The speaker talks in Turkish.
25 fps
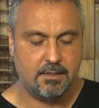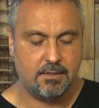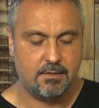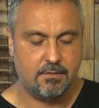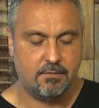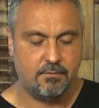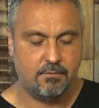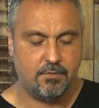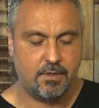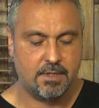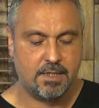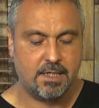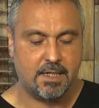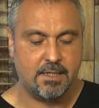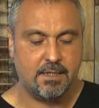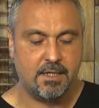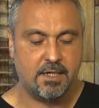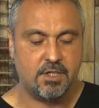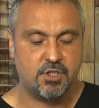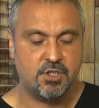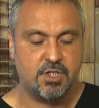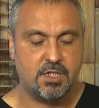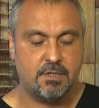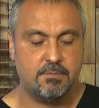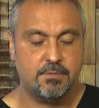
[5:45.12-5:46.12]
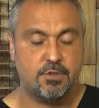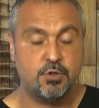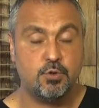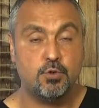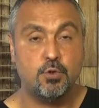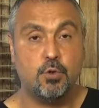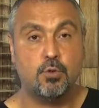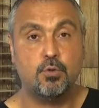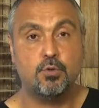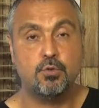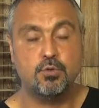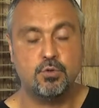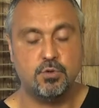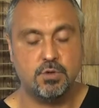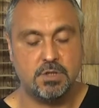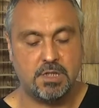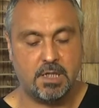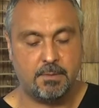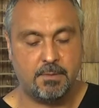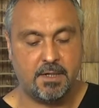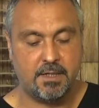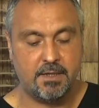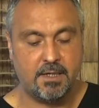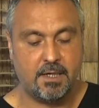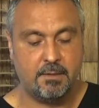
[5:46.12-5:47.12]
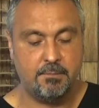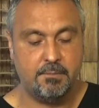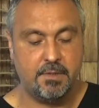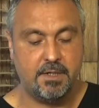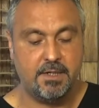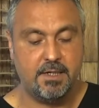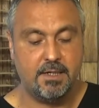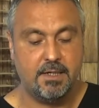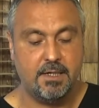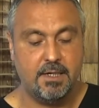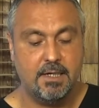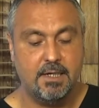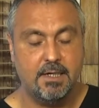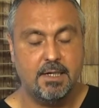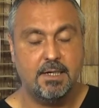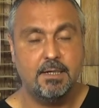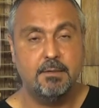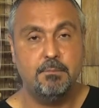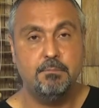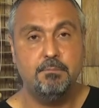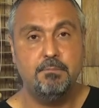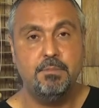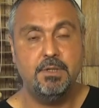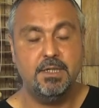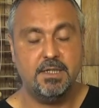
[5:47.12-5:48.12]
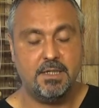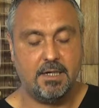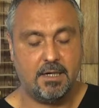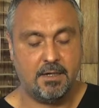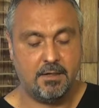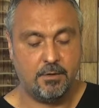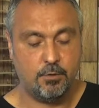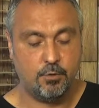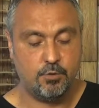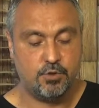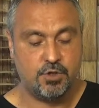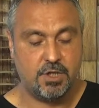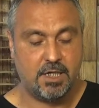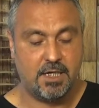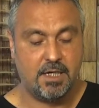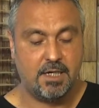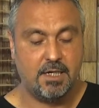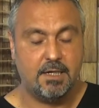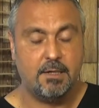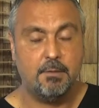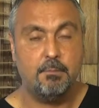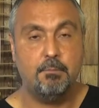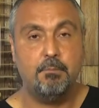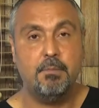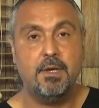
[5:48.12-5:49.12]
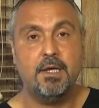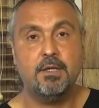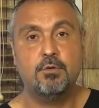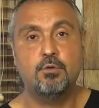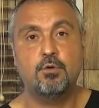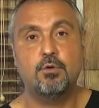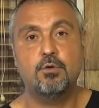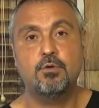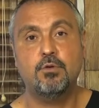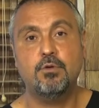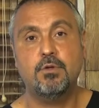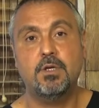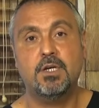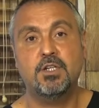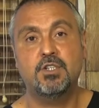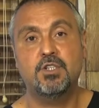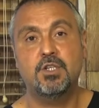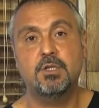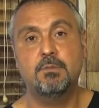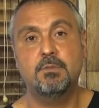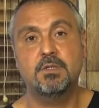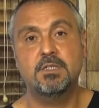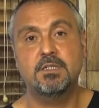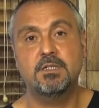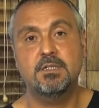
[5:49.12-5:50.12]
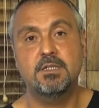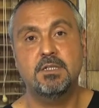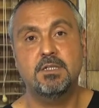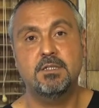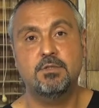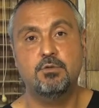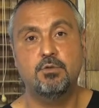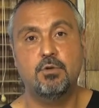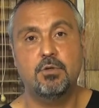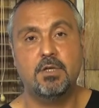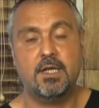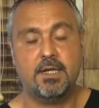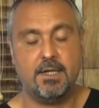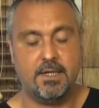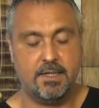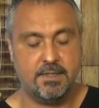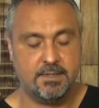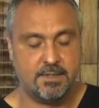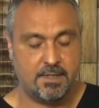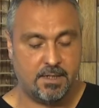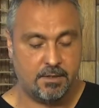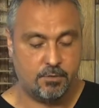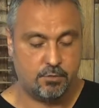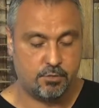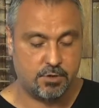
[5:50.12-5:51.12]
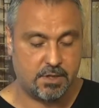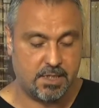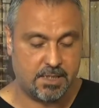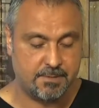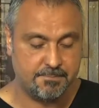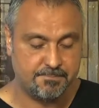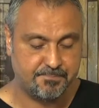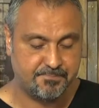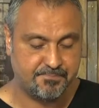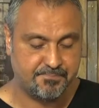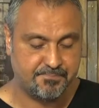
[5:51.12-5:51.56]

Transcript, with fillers: vatandaşlarımız çok uzun zamandan beri bir an önce metronun açılmasını istiyorlar Esenyurt'ta.